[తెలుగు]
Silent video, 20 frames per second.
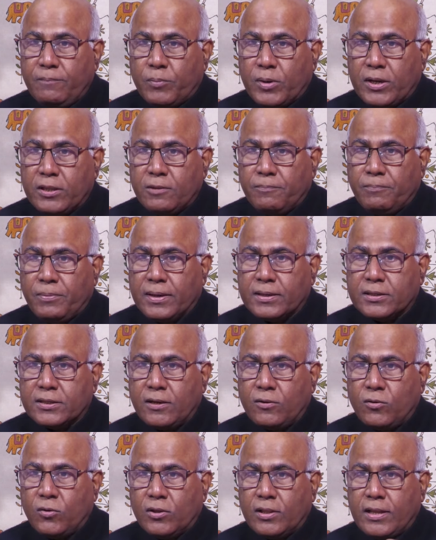ప్రతిపక్ష
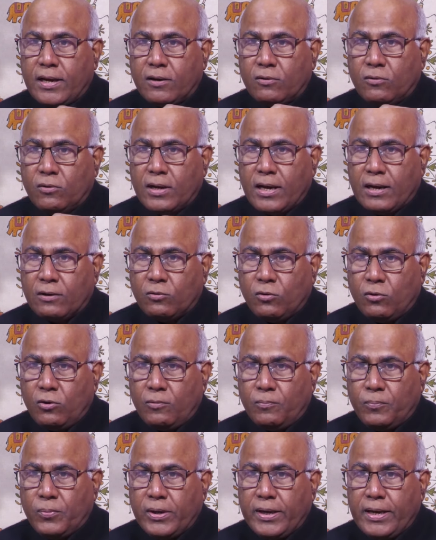హోదా కూడా
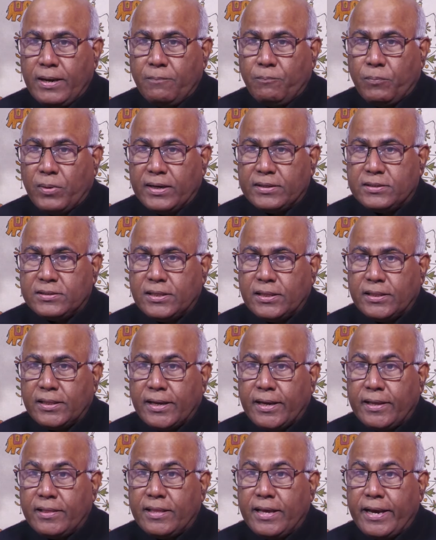కోల్పోయే
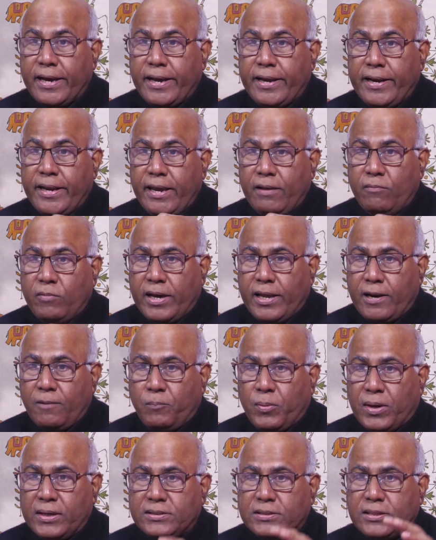పరిస్థితికి దయనీయమైన
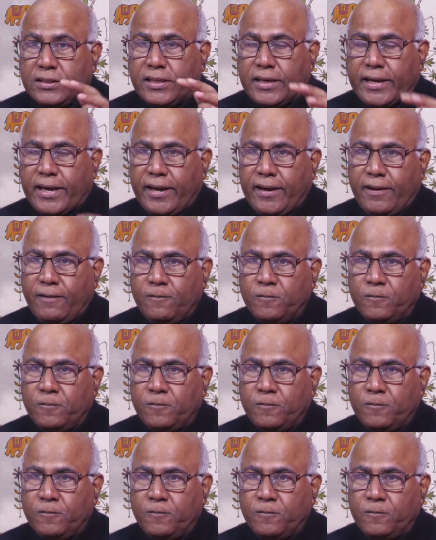పరిస్థితికి